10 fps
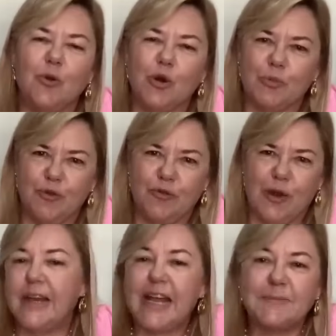o corpo oval.
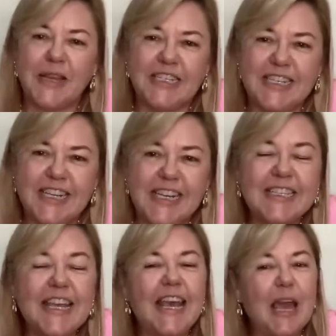Para as
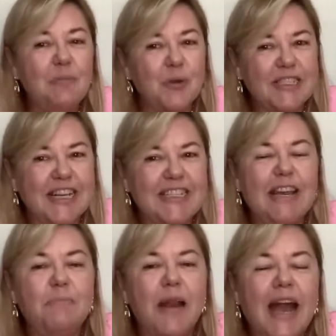baixinhas, é importante
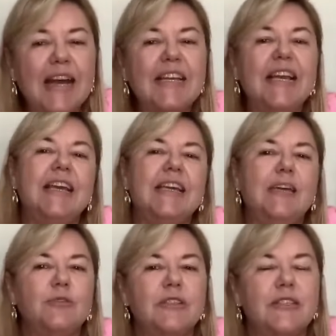lembrar
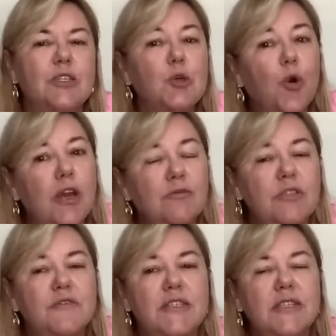que os, escolham
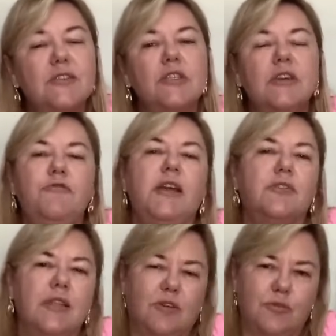os vestidos que
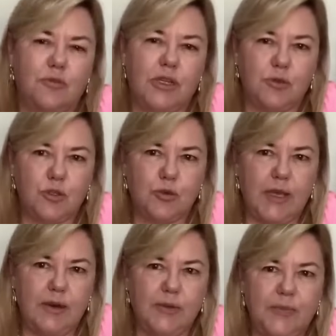ficam na altura do
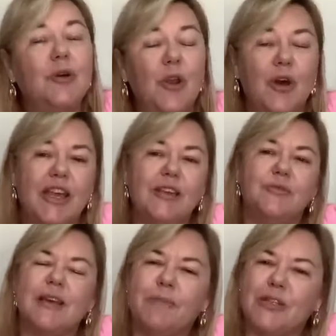joelho e coloque ali um
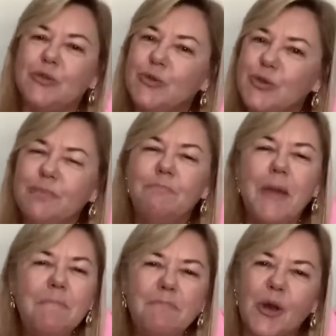sapato nude
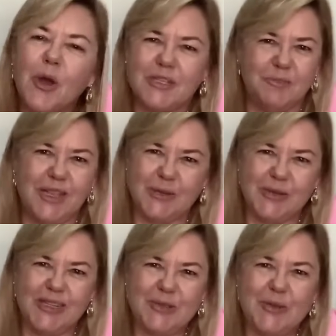bem próximo da
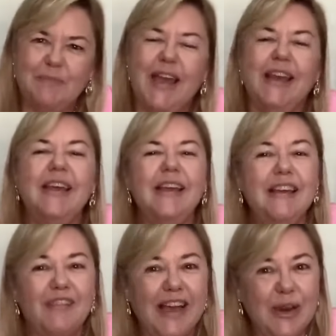cor da sua pele.
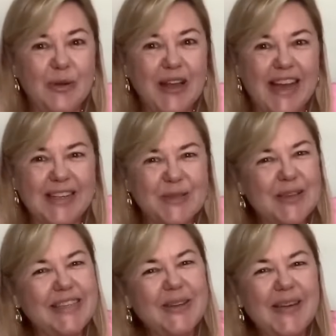Ele vai alongar a
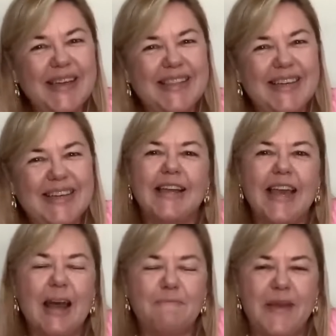sua silhueta.
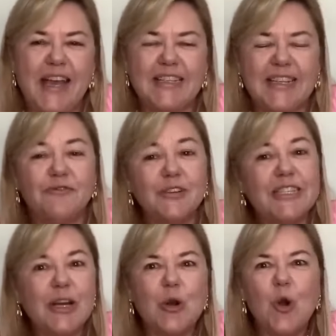Aquela peça que
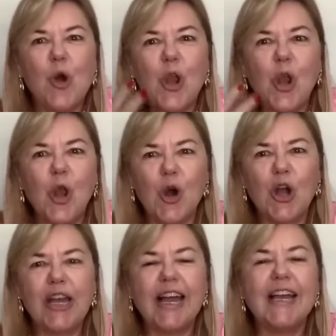você
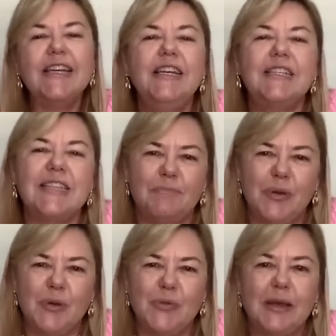coloca e está
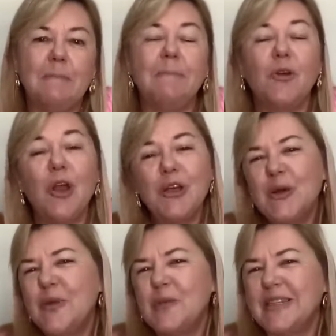pronta. Coloque
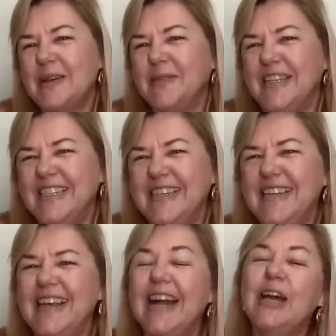no pé uma
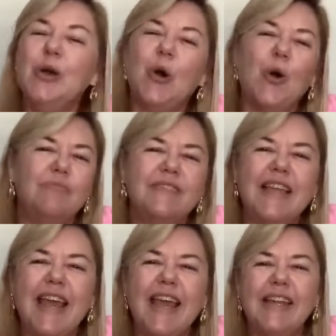sapatilha, ou um
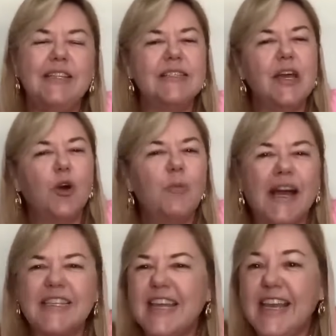tênis, uma
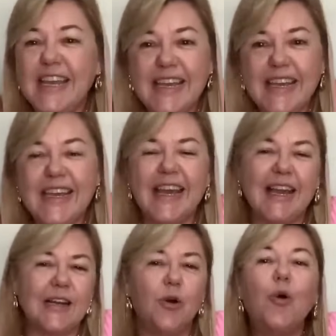
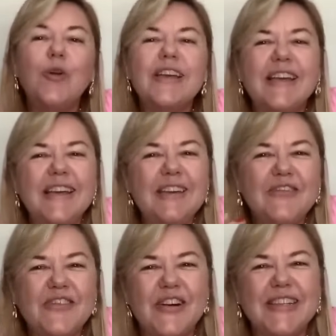rasteirinha, o que
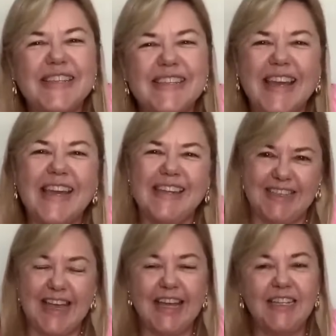você
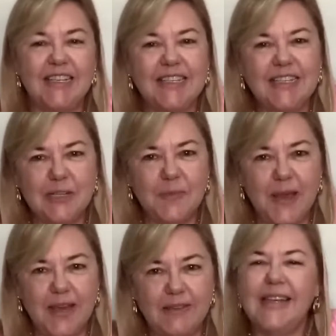quiser e se sentir
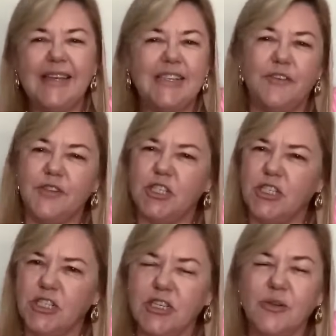bem. É, este
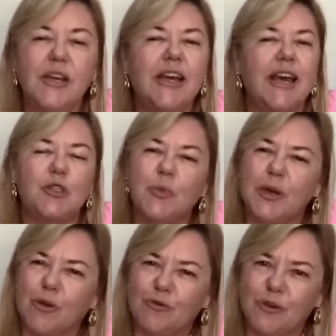vestidinho é
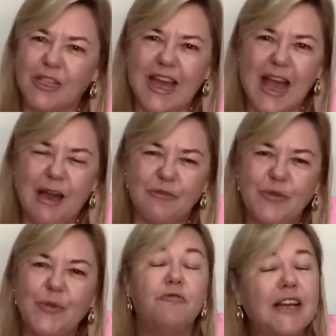super
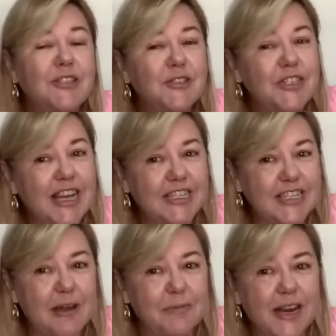confortável, fácil de
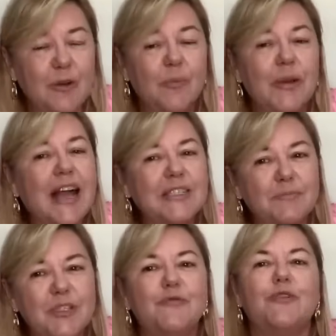achar para comprar.
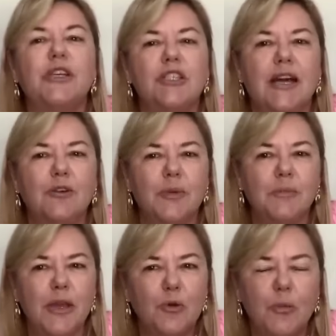Depois eu vou deixar no
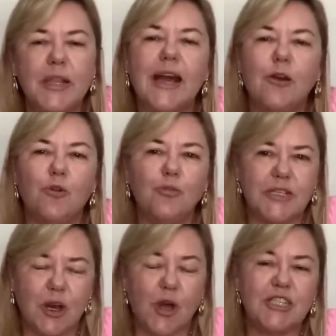primeiro comentário
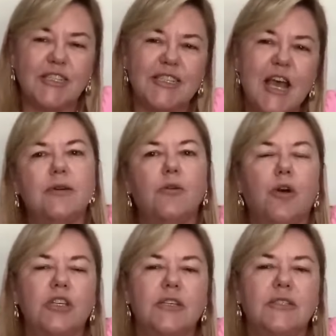algumas lojas. São
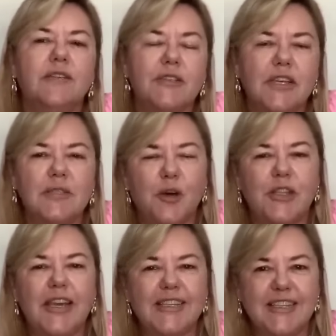lojas que vocês
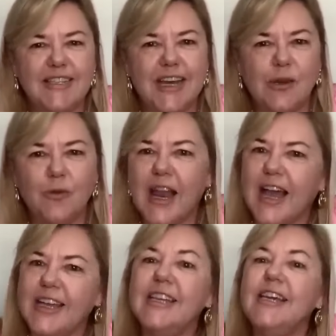podem acessar
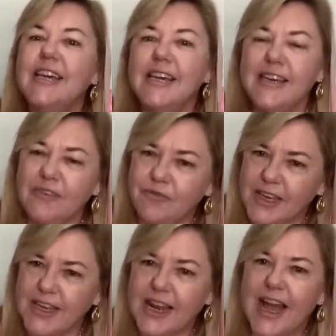online e
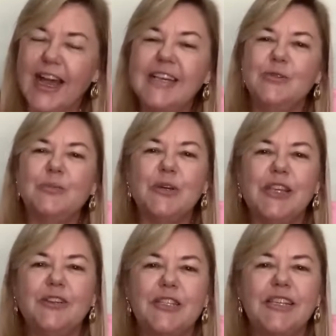ver lá os
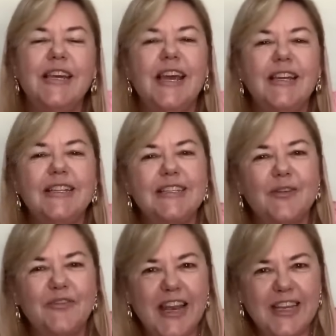modelos que eles
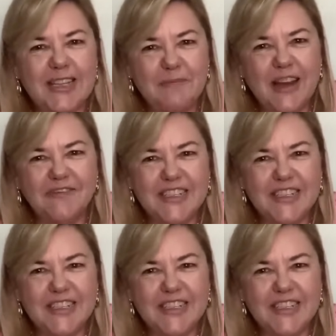oferecem para